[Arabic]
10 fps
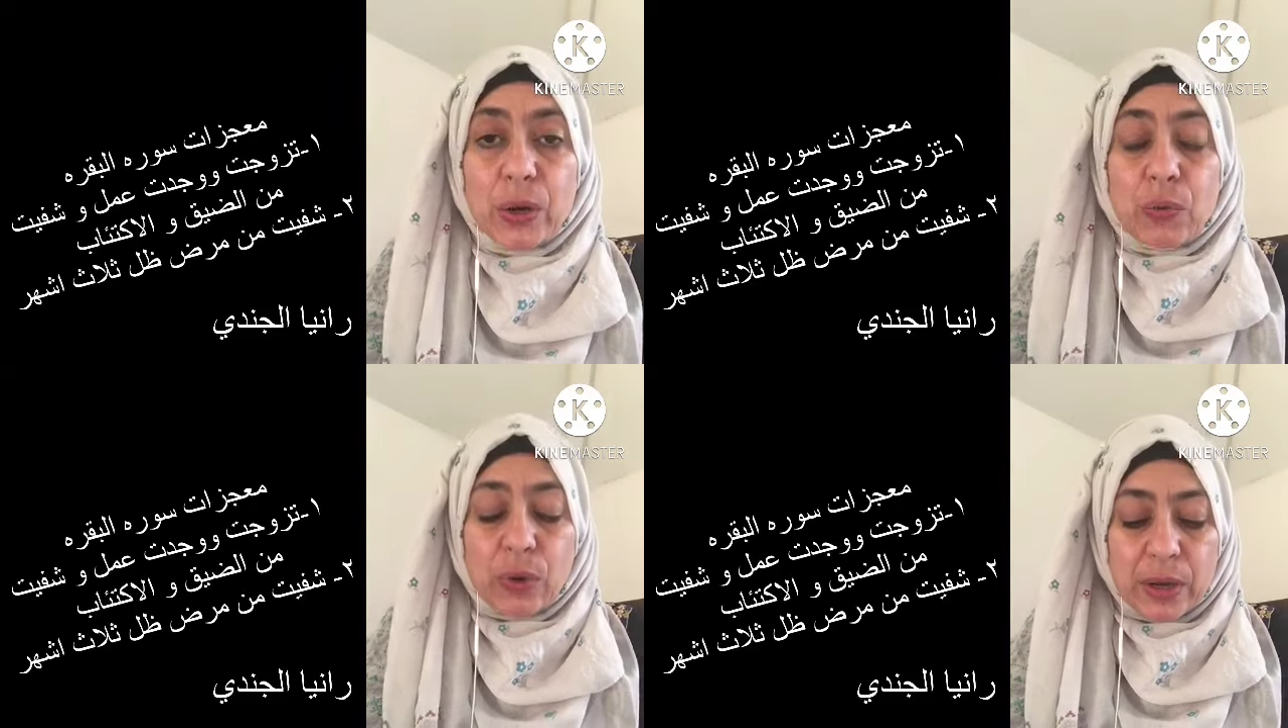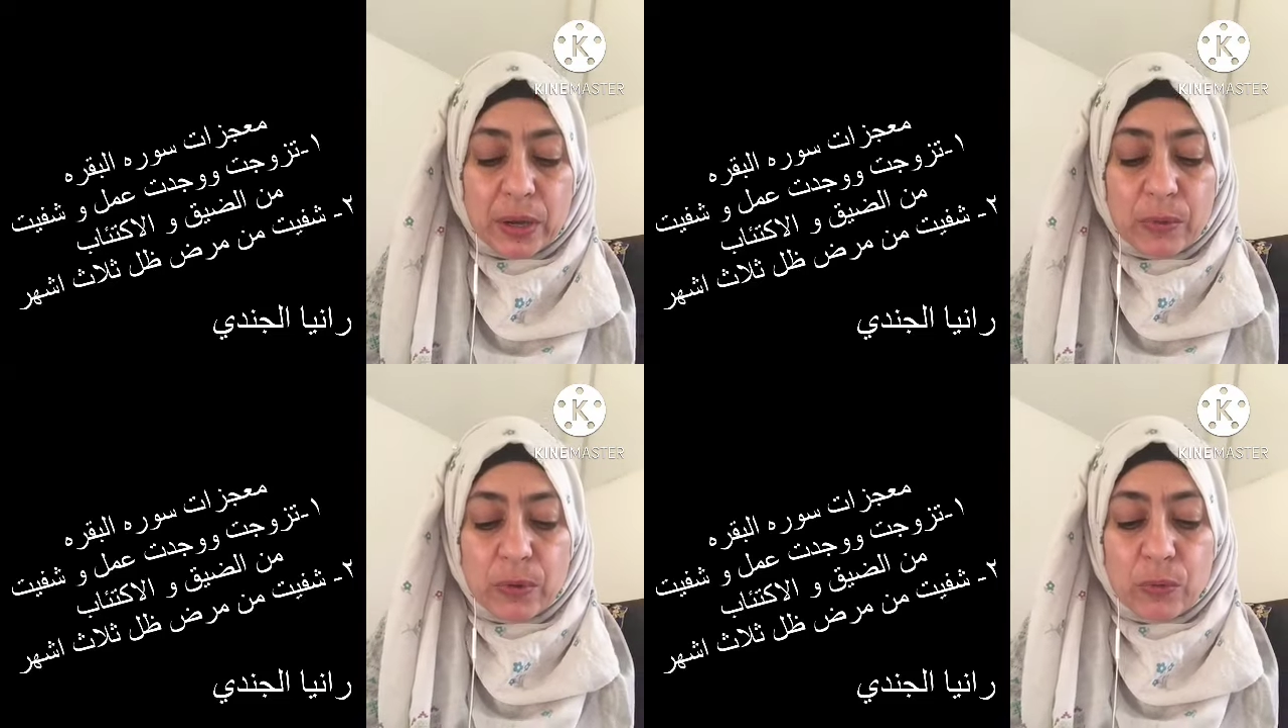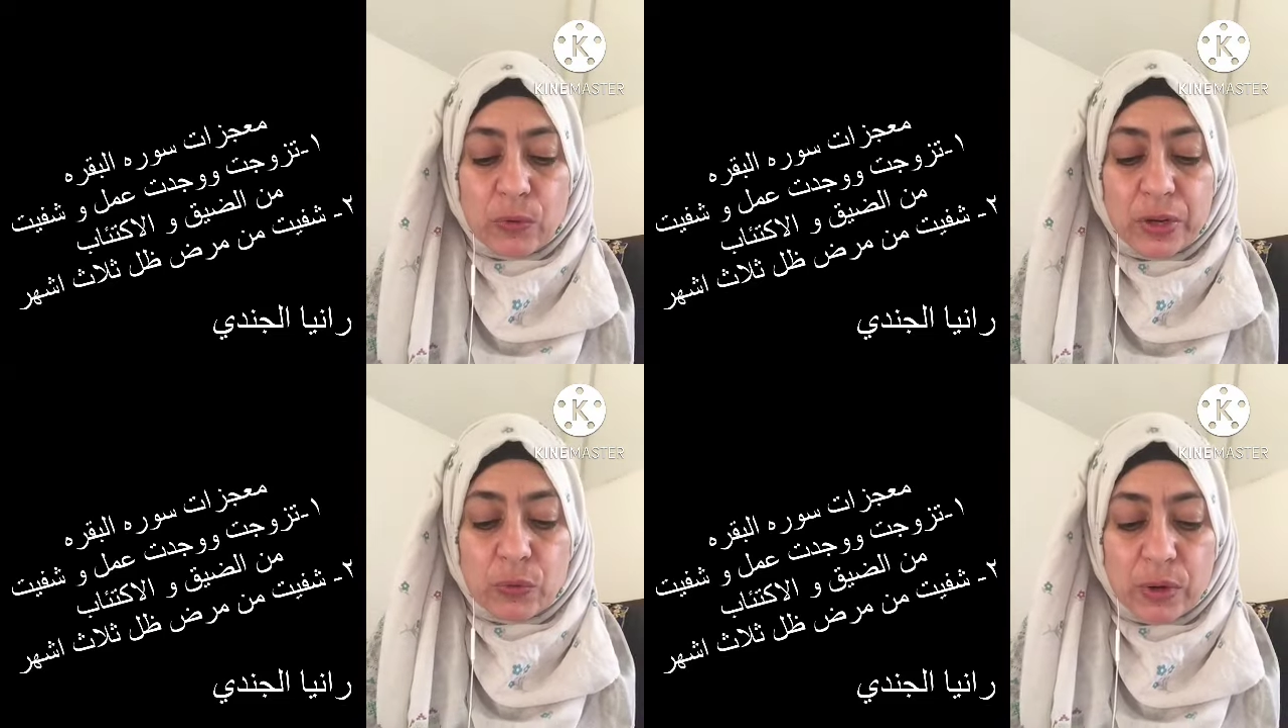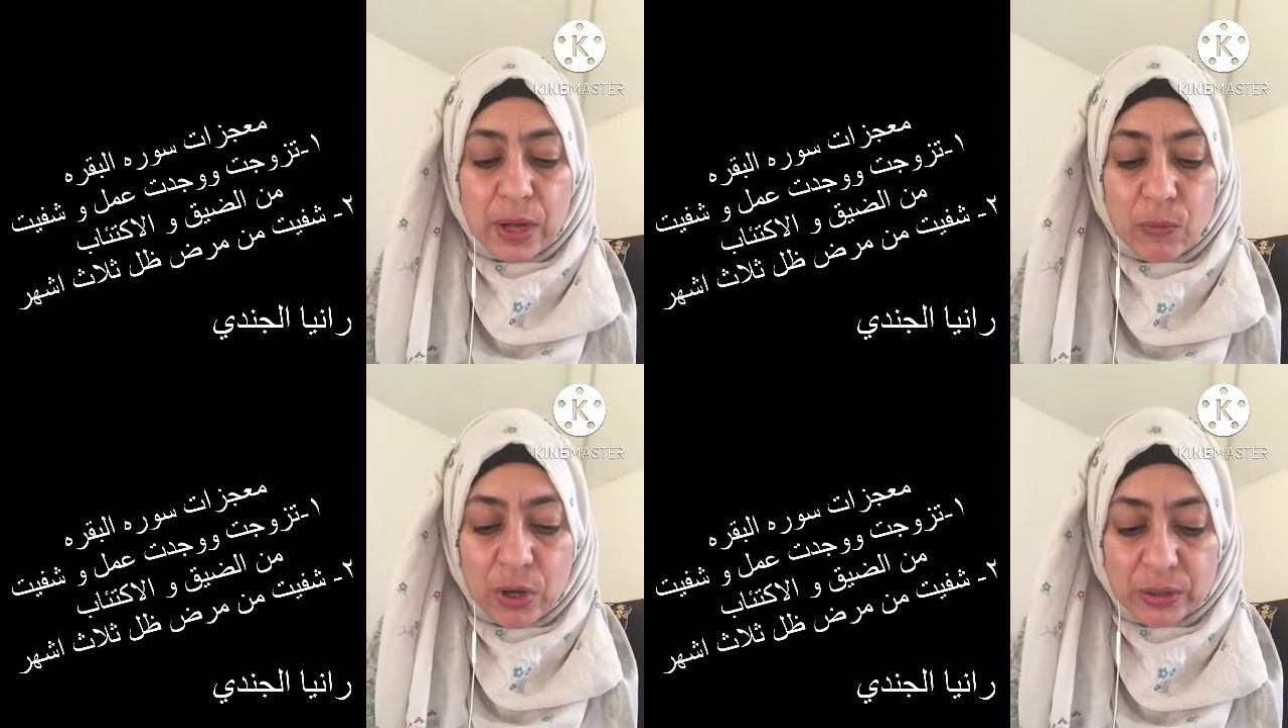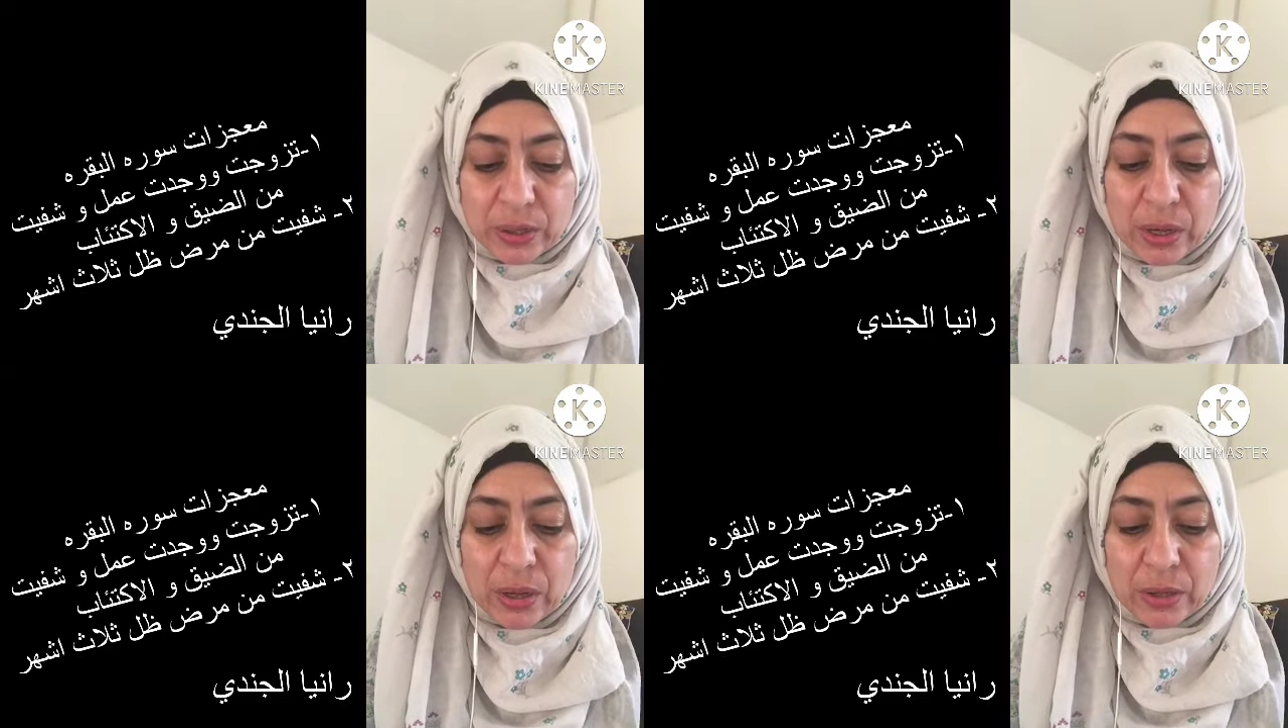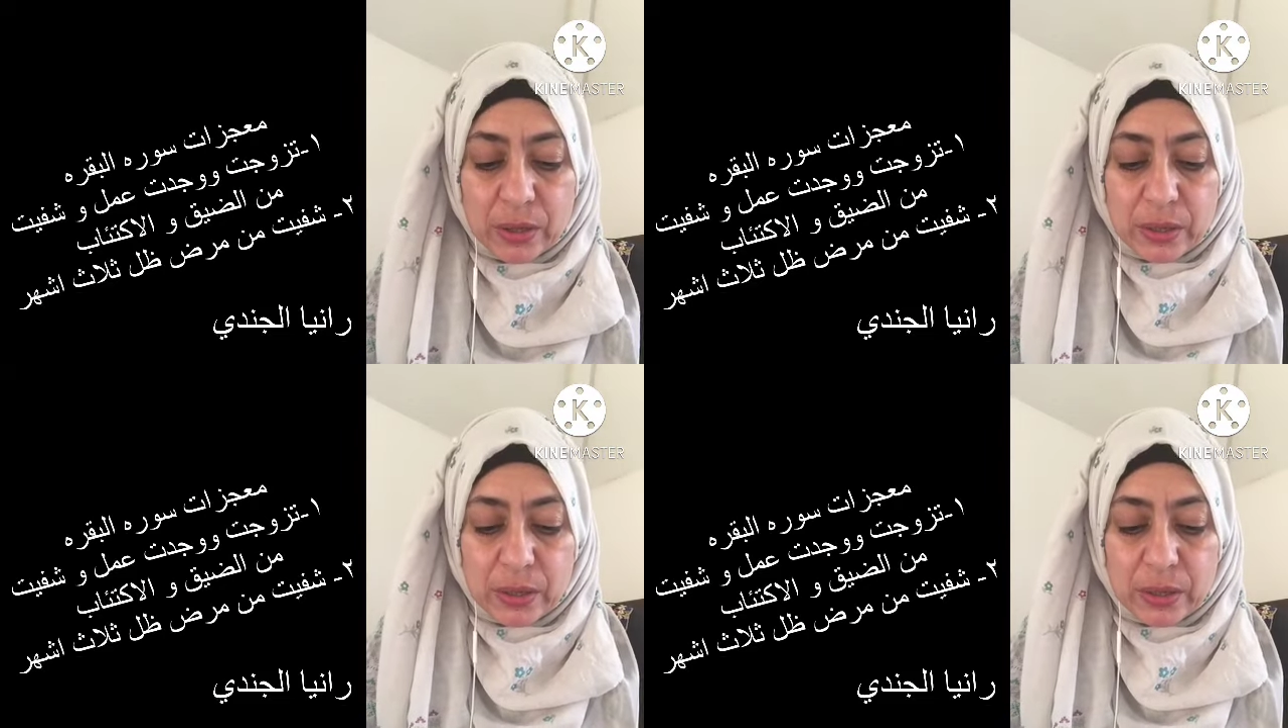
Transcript: واموري كلها معطله